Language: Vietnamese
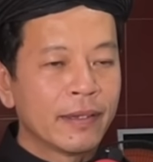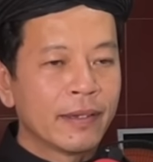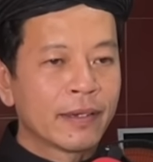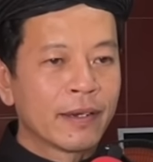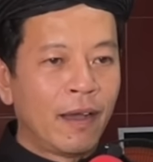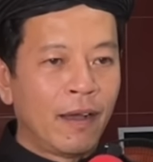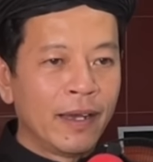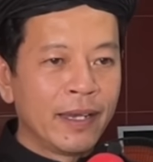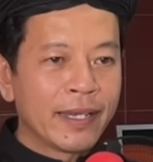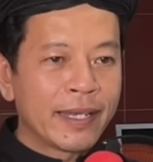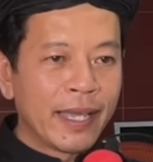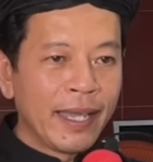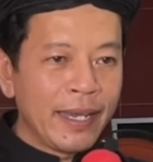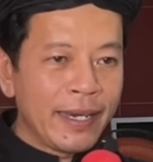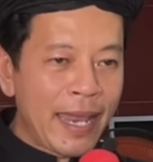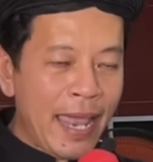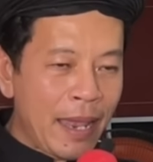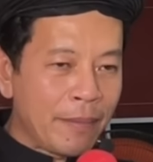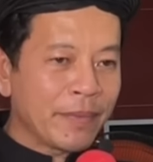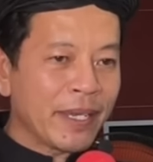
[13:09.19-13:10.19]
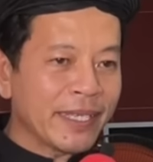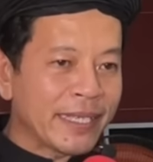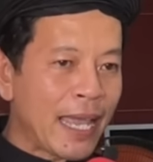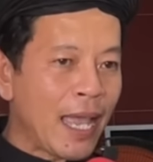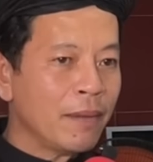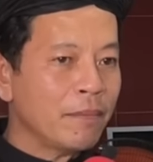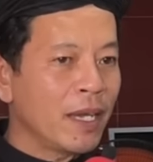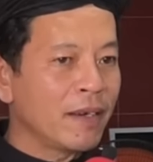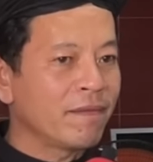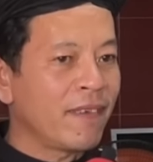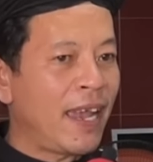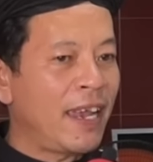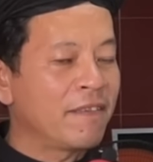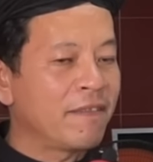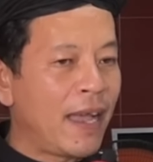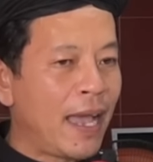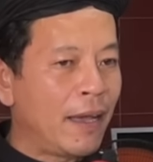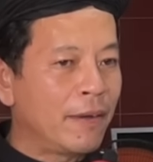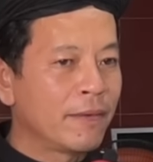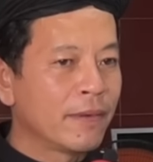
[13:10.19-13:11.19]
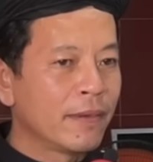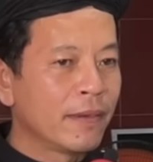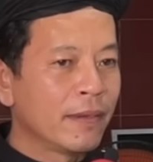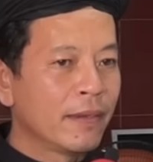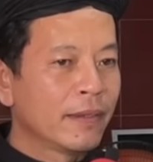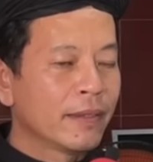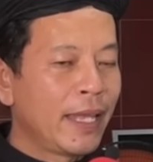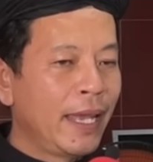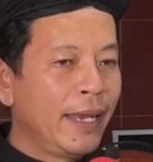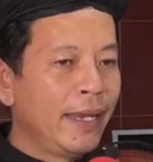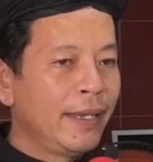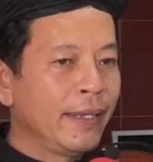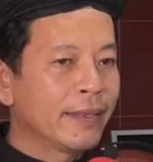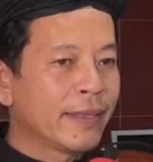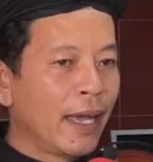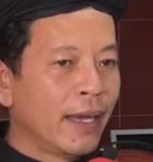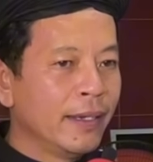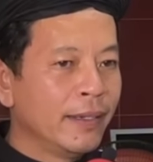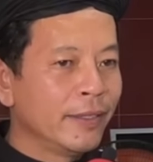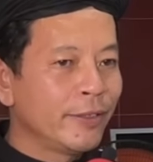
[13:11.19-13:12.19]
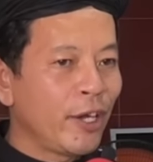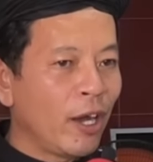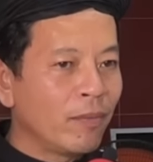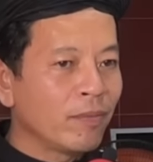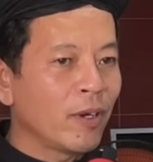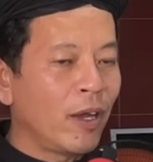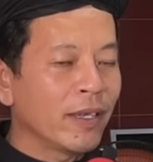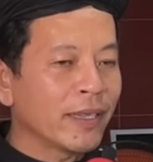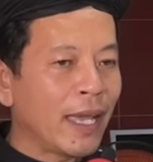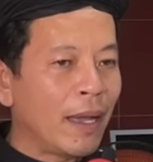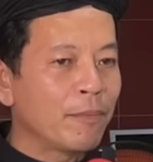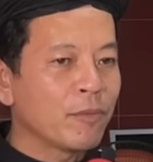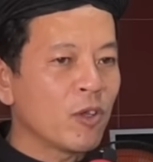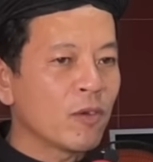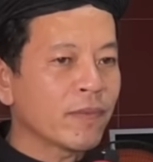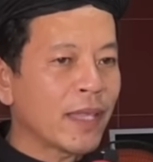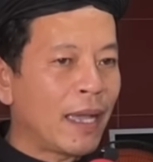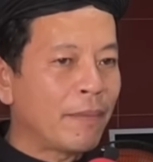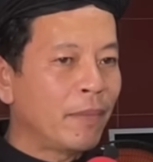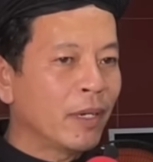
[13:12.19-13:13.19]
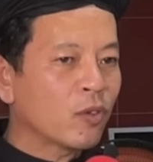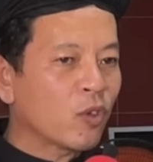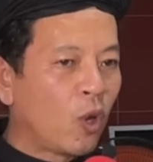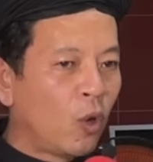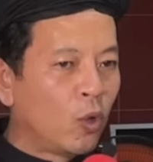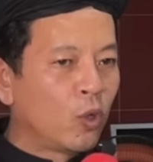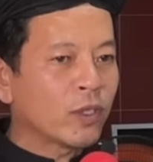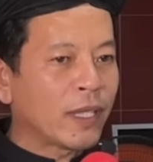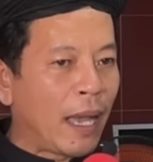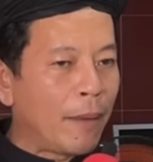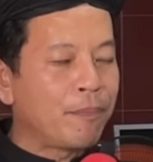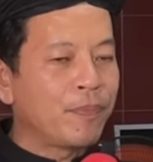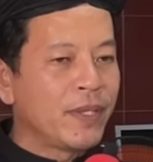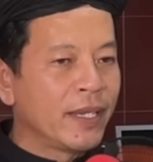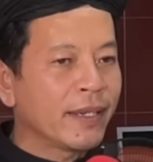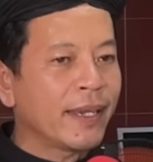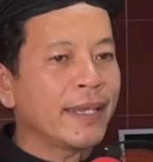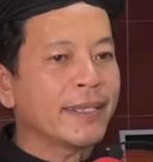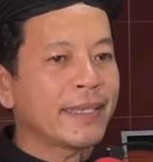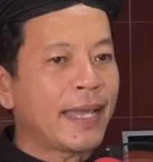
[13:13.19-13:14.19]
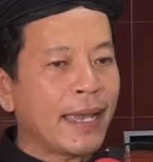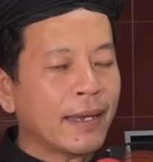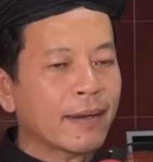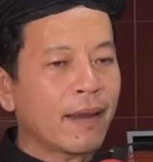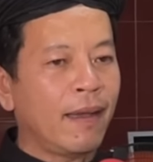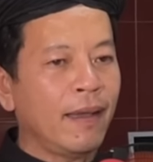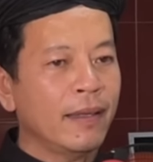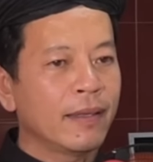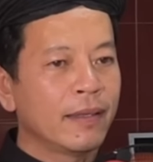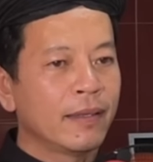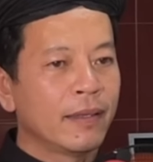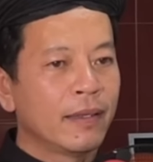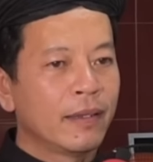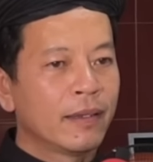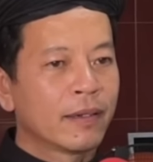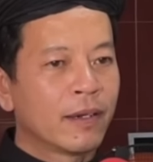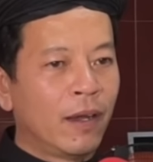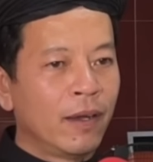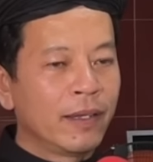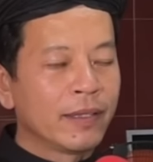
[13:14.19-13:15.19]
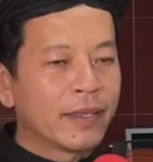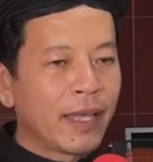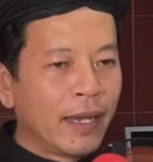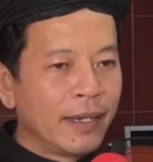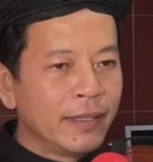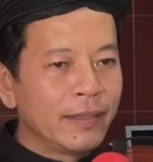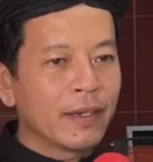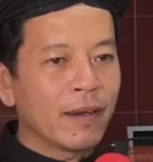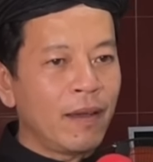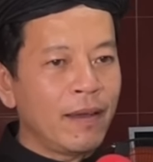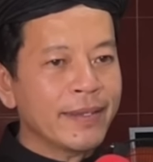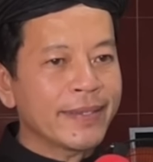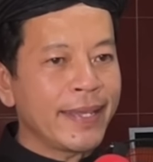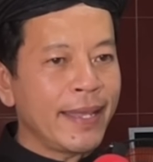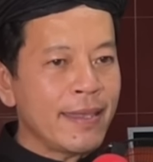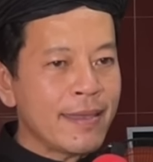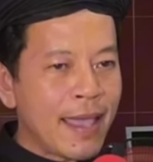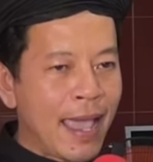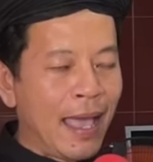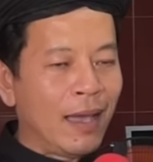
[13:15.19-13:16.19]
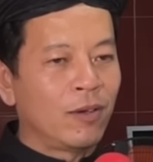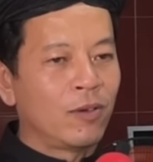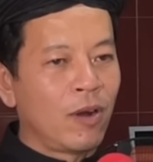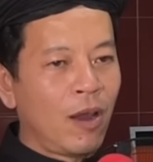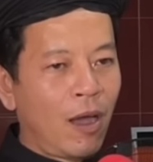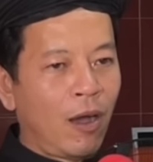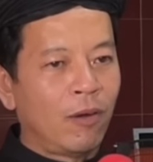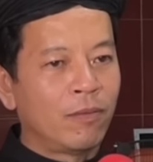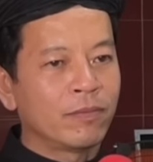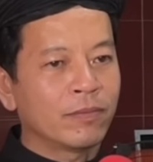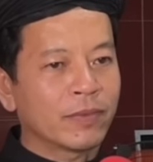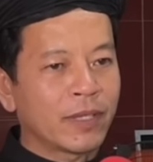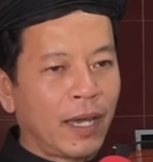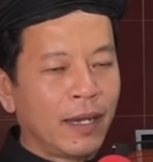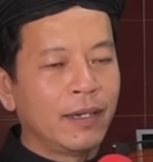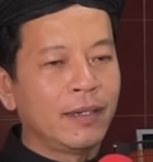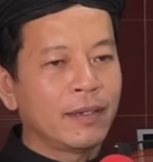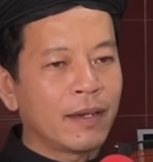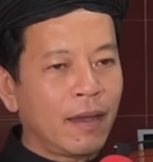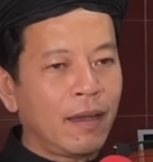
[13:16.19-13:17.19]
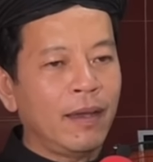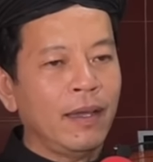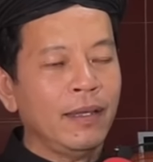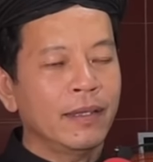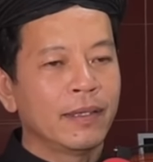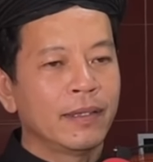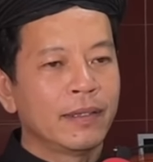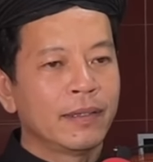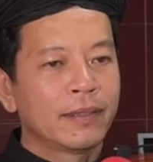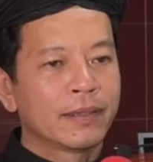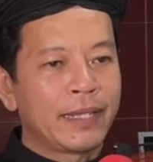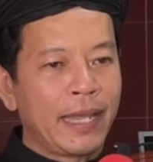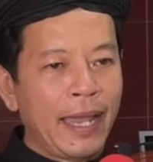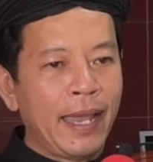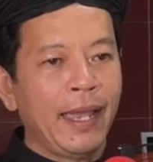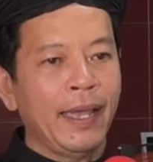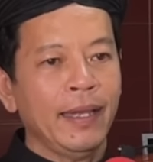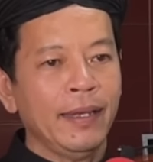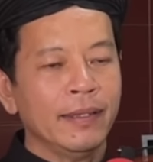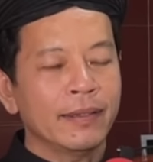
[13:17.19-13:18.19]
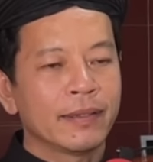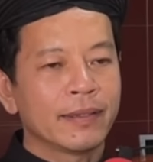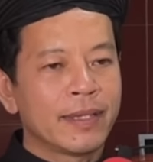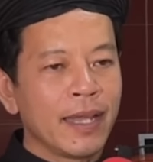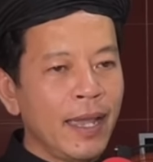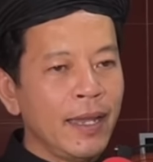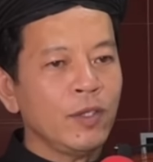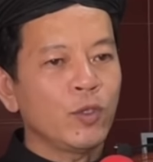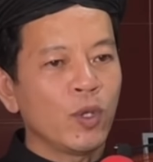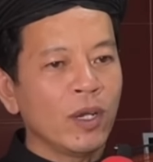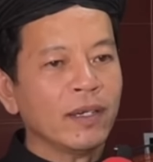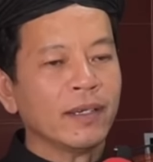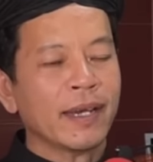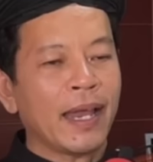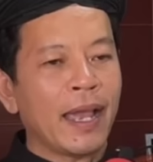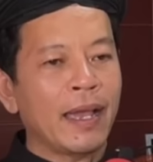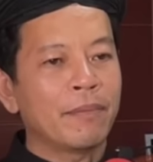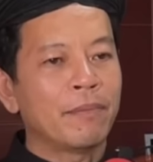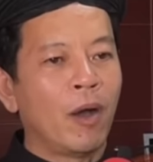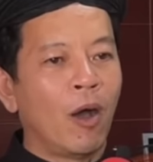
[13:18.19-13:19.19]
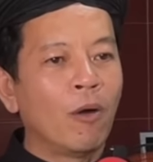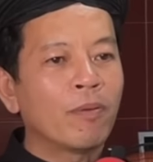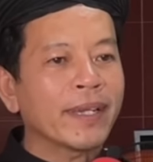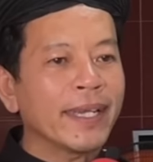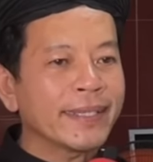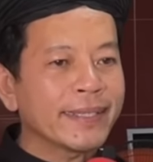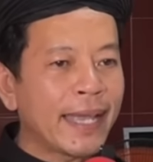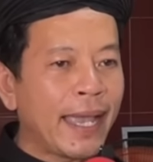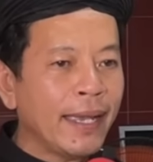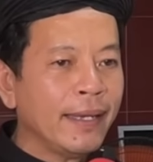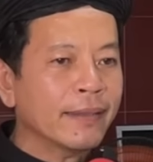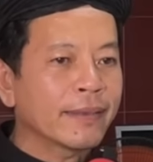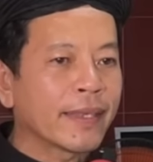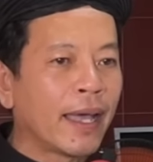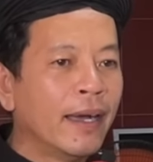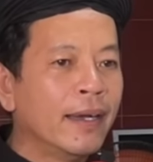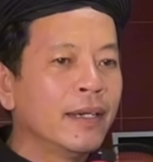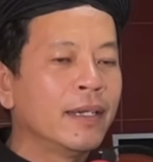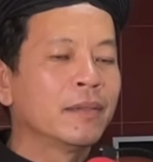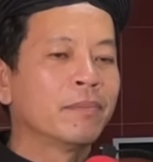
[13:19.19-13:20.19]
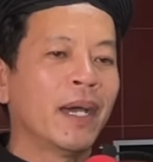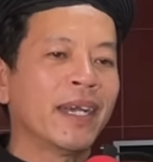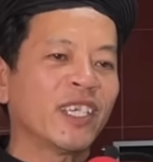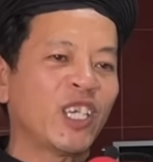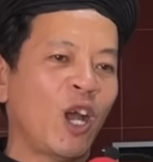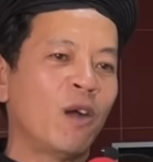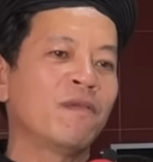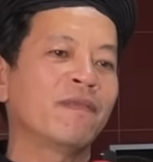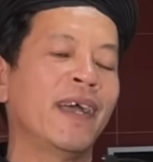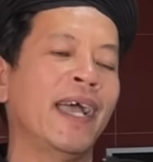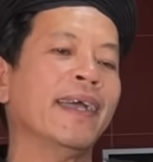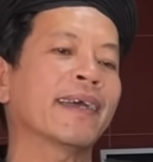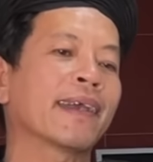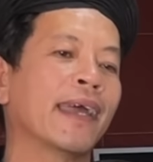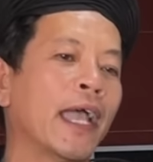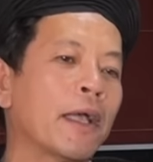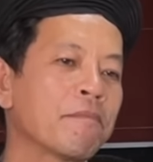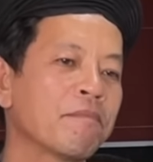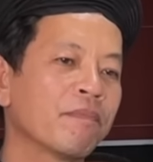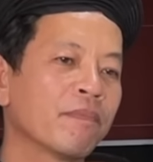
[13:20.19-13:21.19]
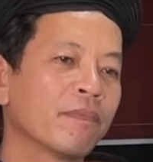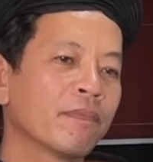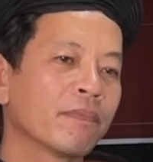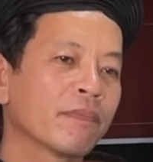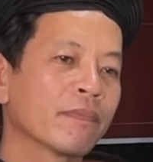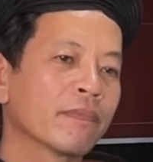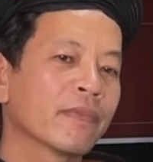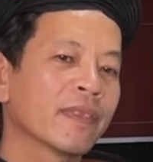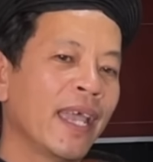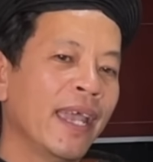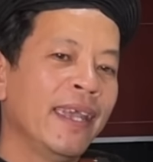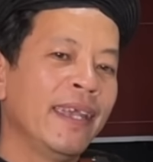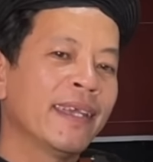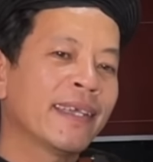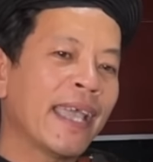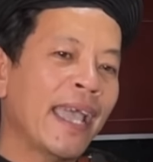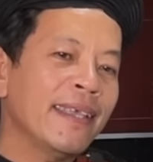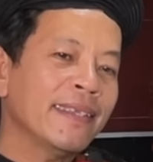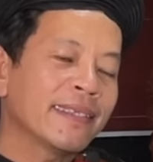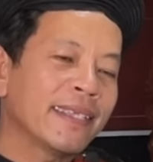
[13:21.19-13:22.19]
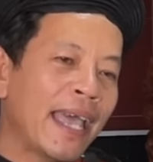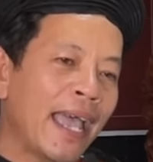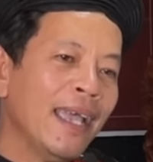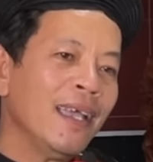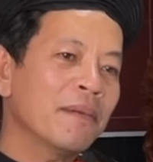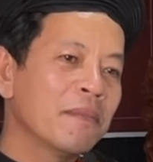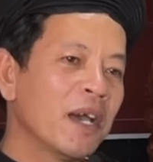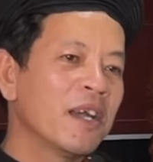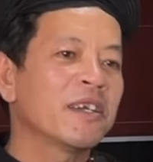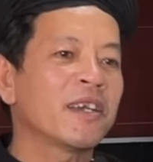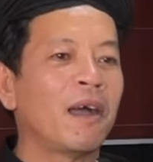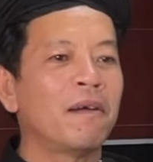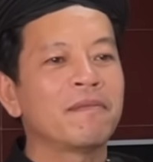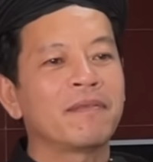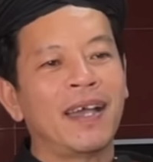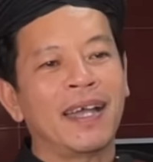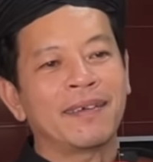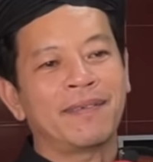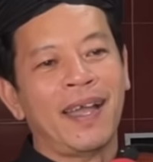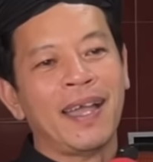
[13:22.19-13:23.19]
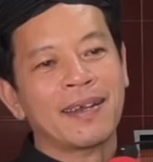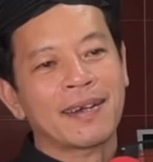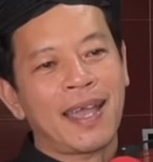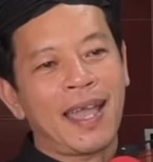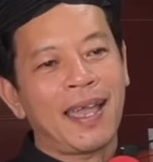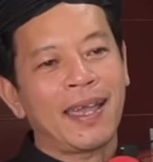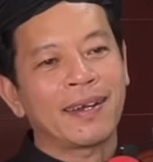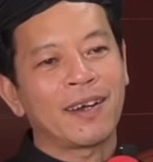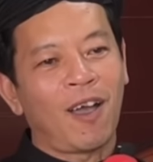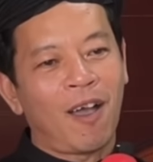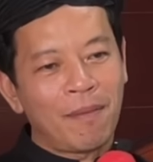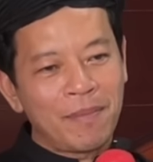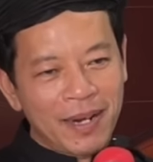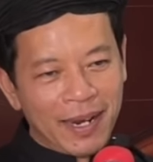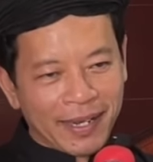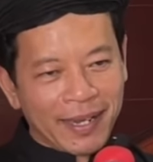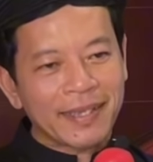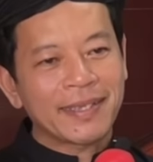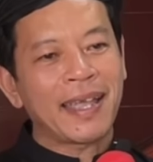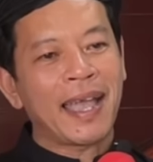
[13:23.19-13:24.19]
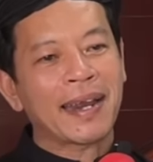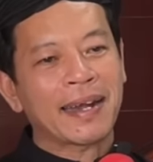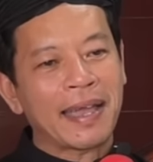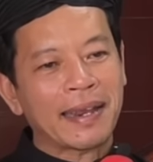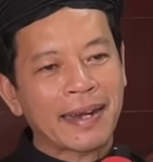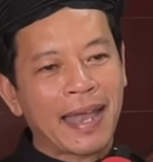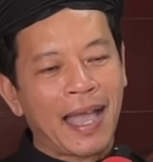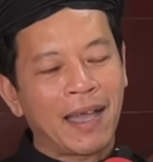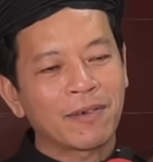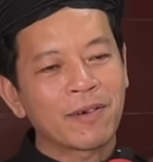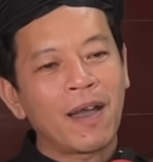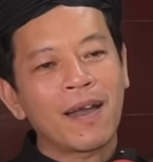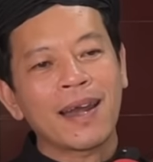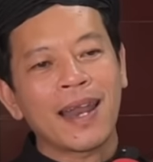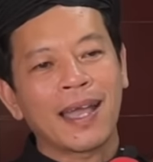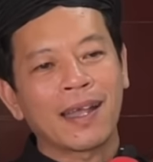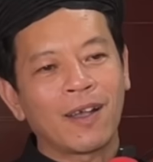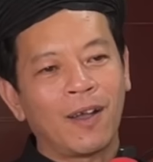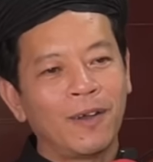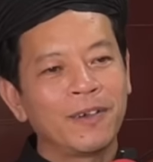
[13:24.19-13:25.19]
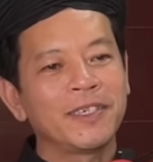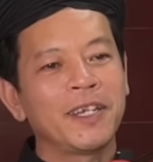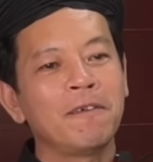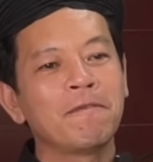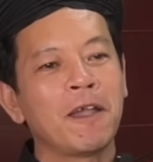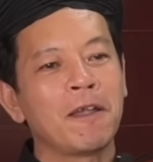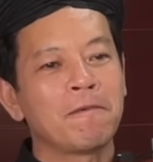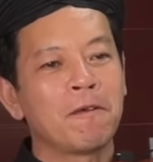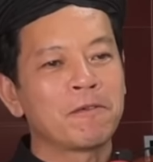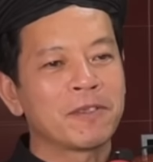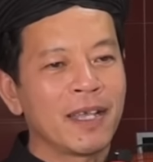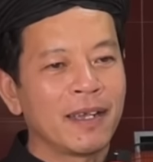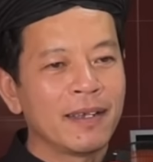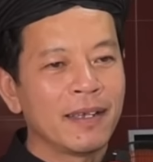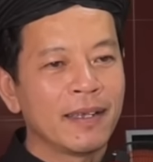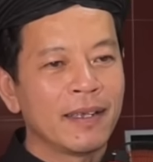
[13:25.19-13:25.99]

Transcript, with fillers: rồi khi đem cái sáng bên ngoài vào thì từ trong nội tâm chúng ta mới thu thập những cái sáng đó rồi tự nó sẽ nhào lộn tự nó sẽ chế xuất ra một cái sáng từ bên trong phát ra thì cái sáng ở bên trong phát, phát ra đó mới là cái sáng đắc đạo đó là gọi trí huệ vô sư